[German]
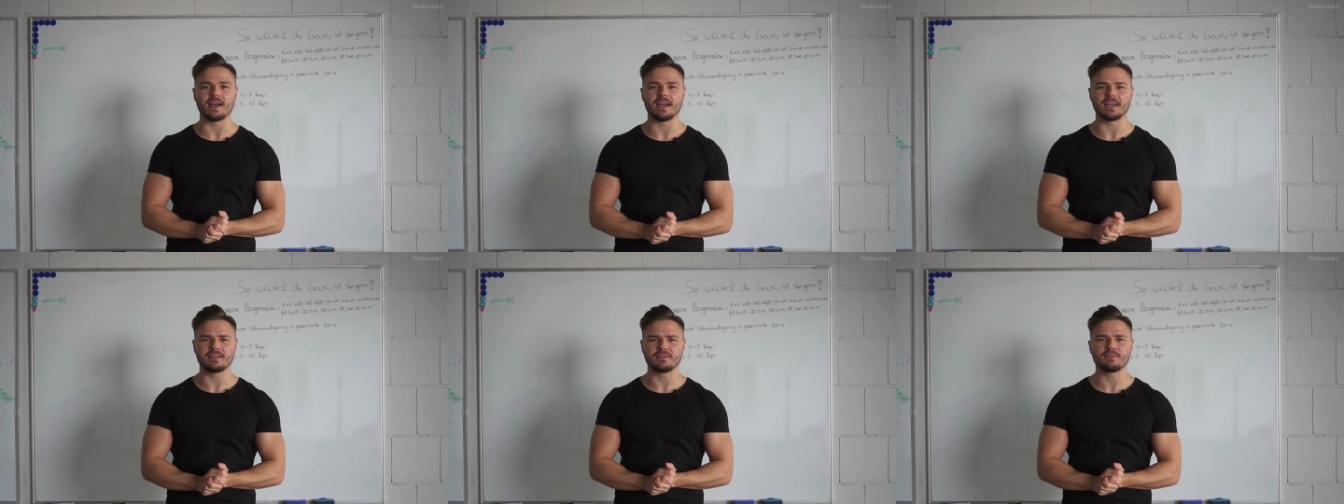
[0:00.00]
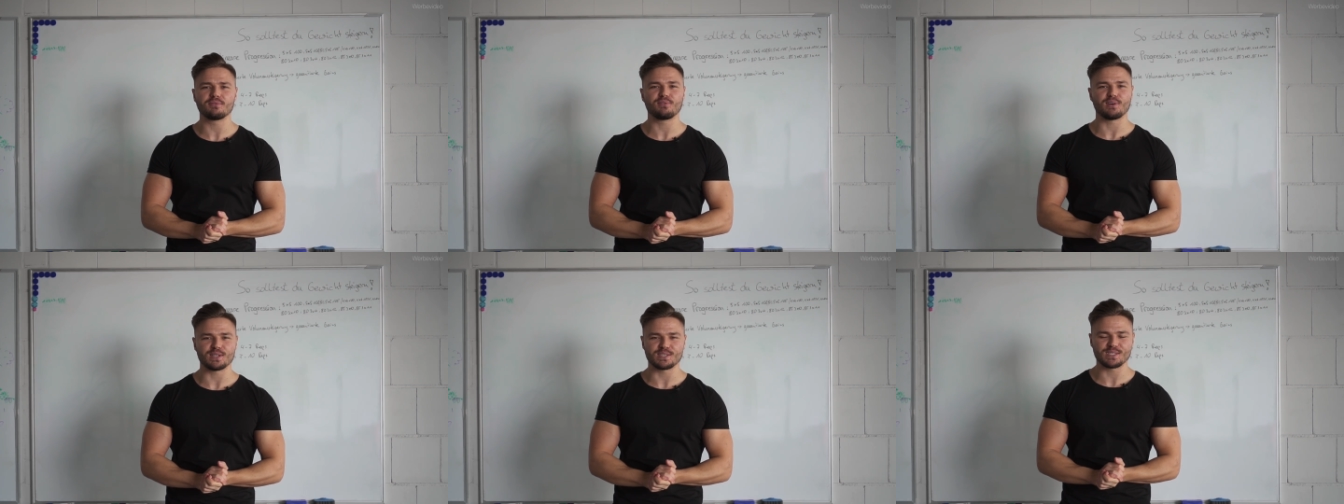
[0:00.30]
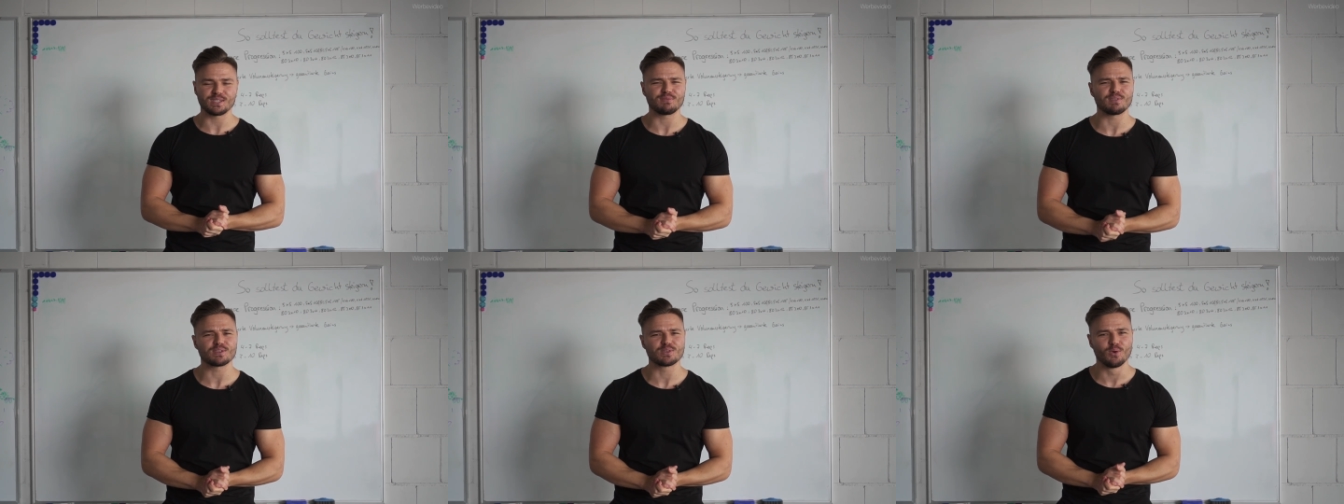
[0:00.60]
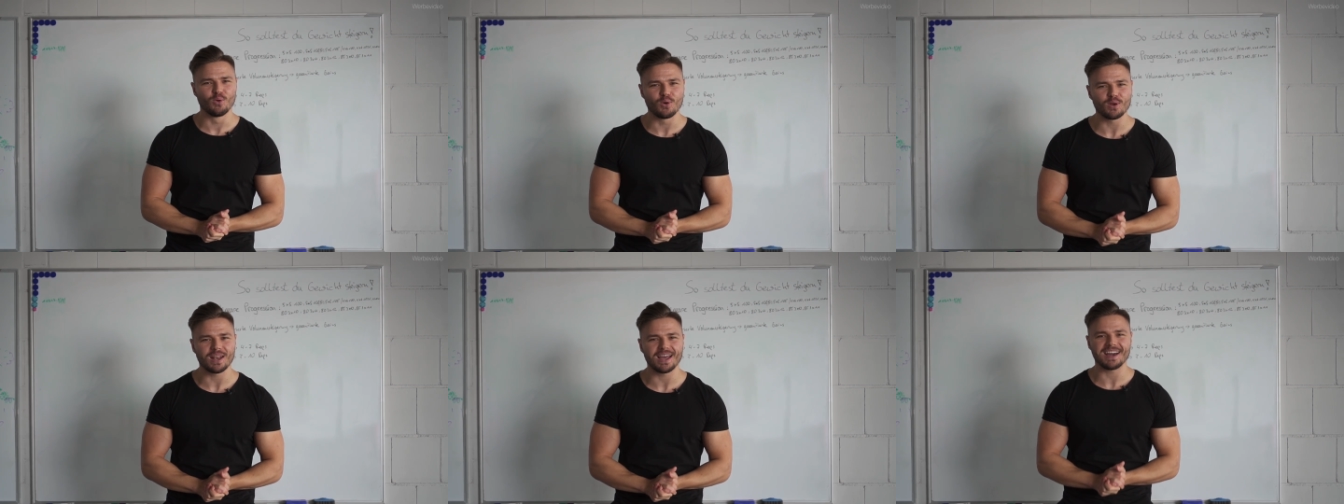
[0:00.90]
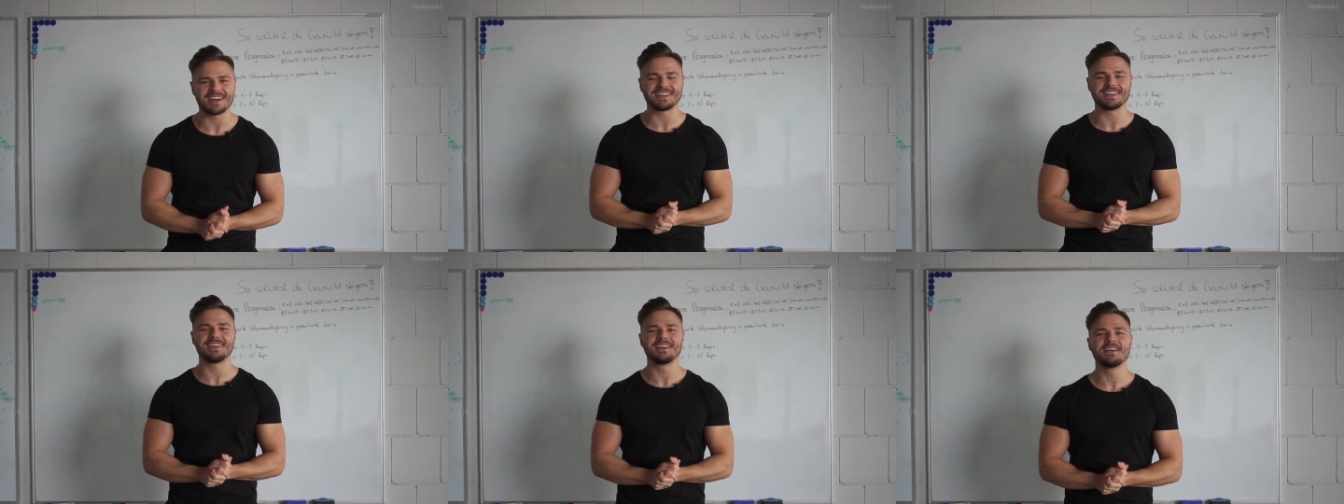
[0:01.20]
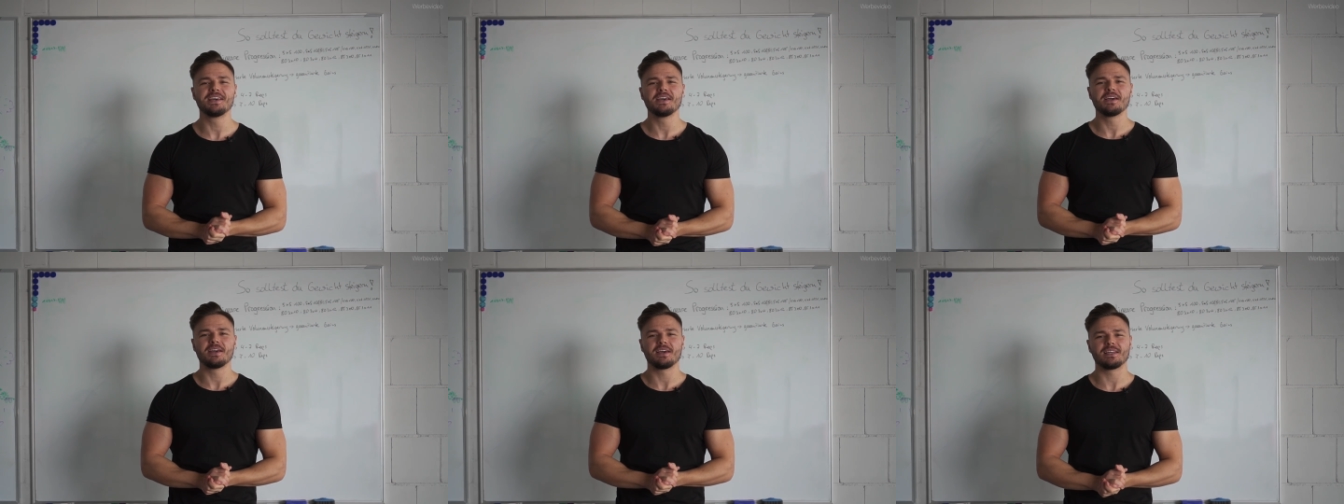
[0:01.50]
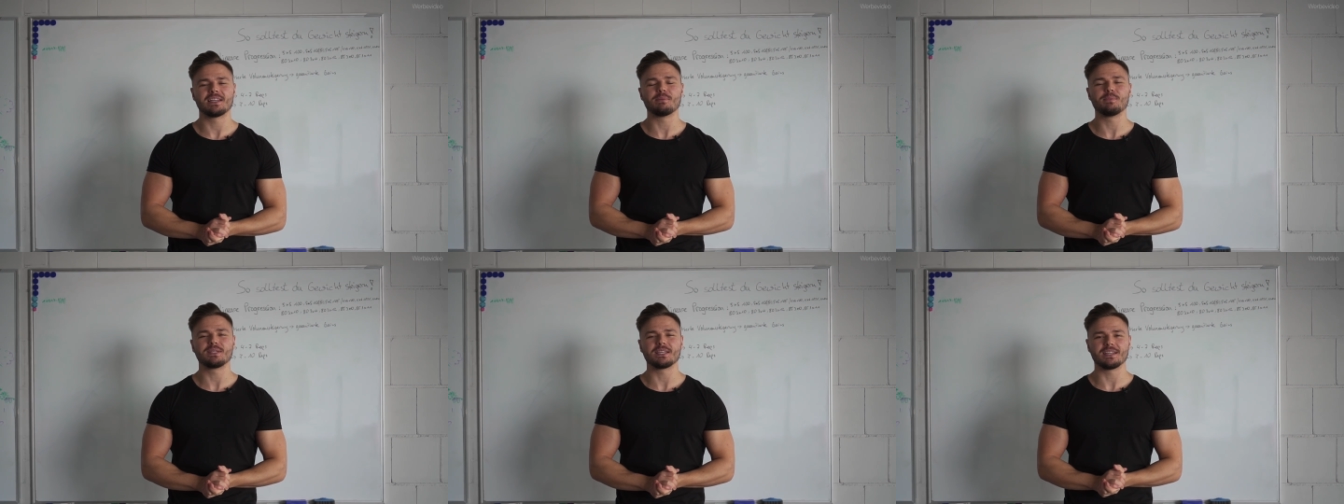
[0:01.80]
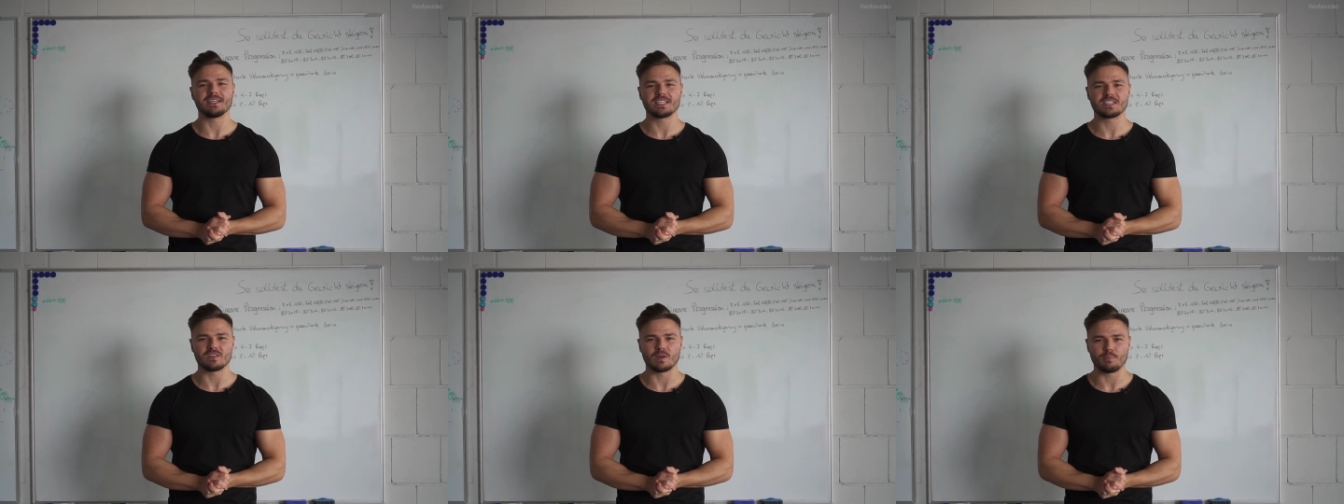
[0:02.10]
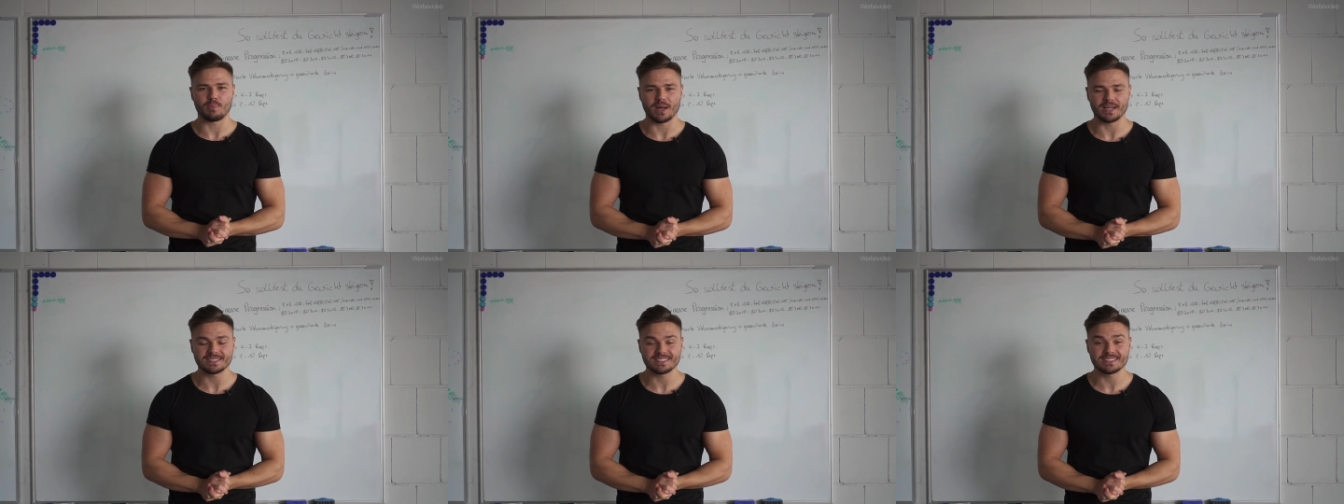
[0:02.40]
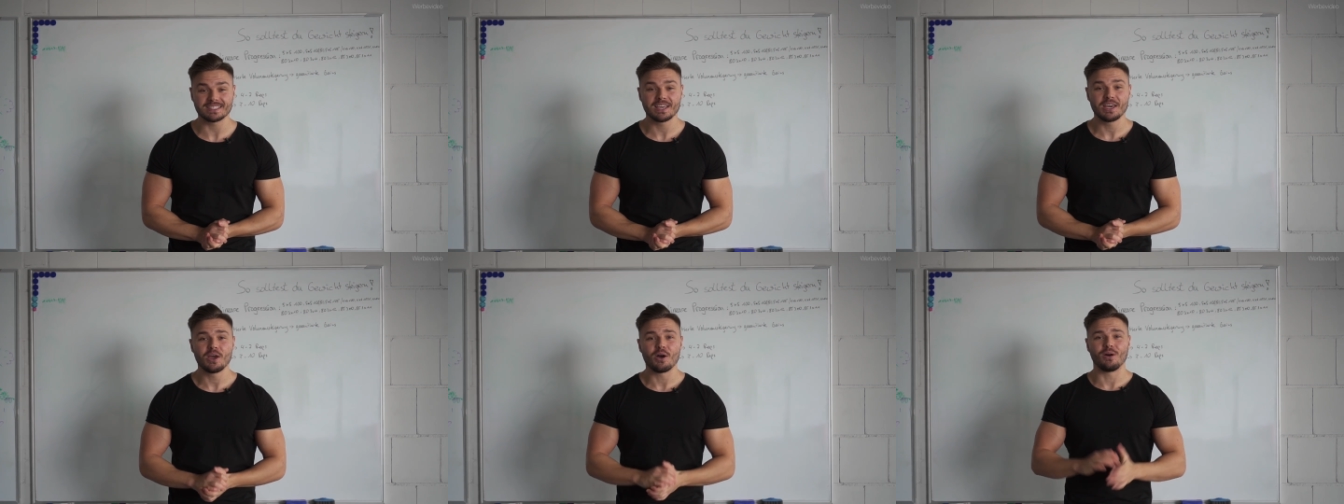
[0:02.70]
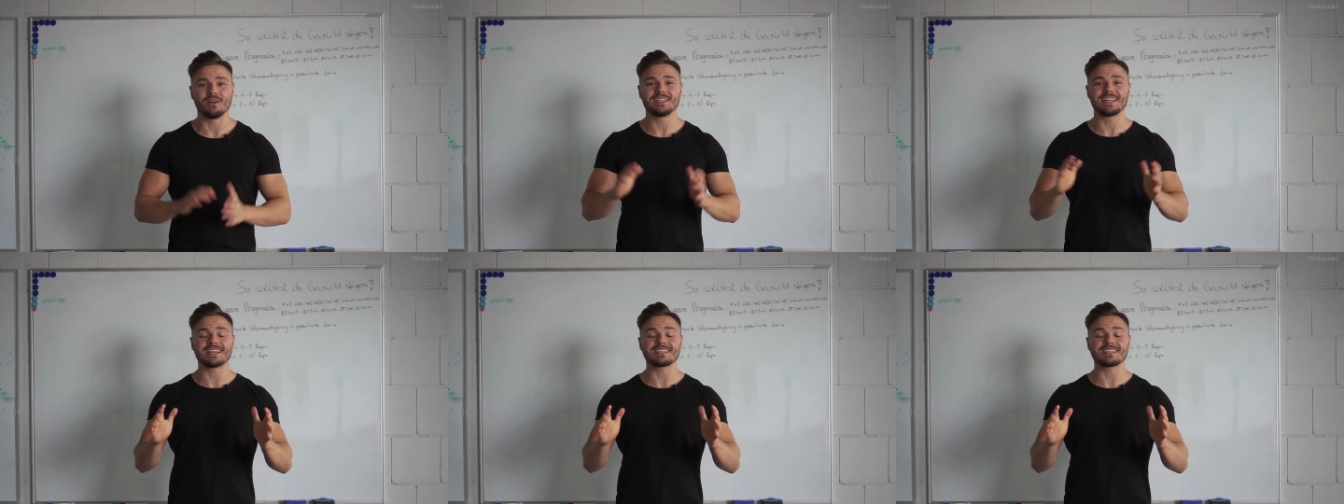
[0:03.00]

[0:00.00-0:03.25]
ein, falls ich was hochlade, äh, damit ihr nichts verpasst. Und